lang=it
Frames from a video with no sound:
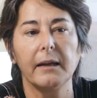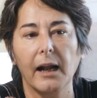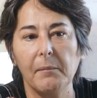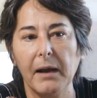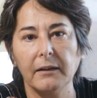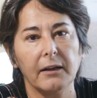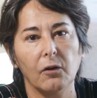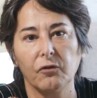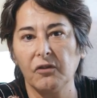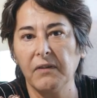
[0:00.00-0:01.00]

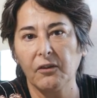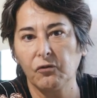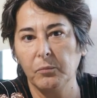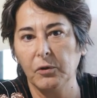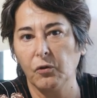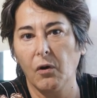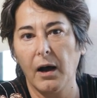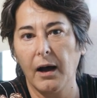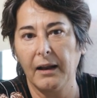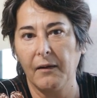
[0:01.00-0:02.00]
Chiaramente non si va subito
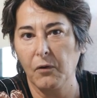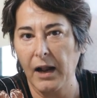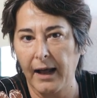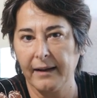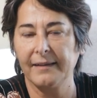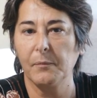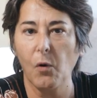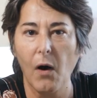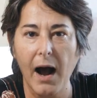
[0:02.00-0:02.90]
a lavorare, si può